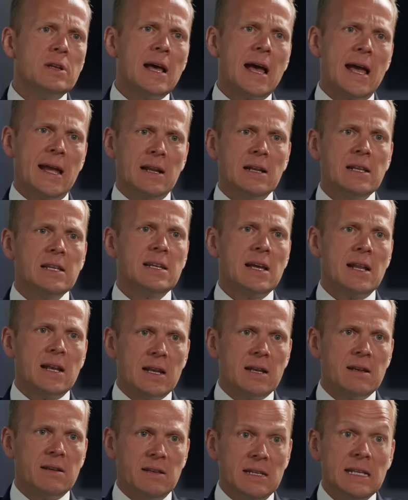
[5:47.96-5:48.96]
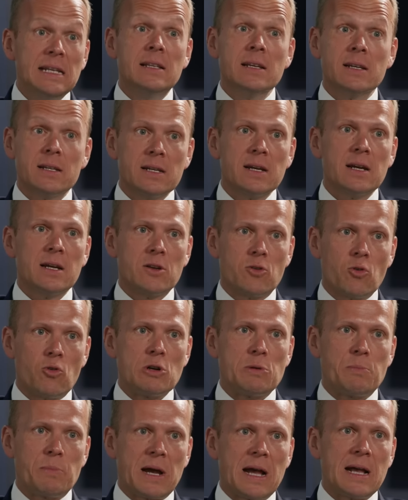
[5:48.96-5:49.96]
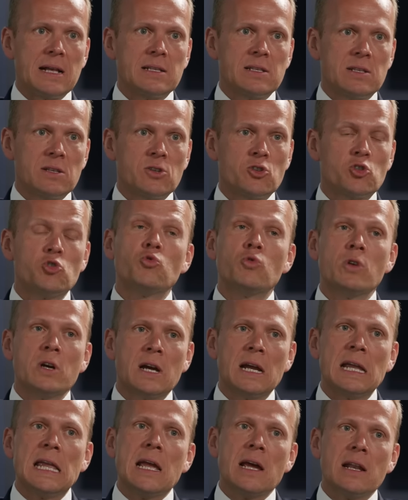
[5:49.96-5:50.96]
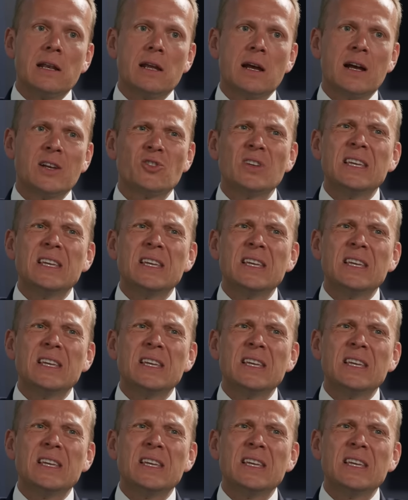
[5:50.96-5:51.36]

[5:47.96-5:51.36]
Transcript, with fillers: eigentlich einen niedrigeren Goldpreis suggerieren. Ja. Also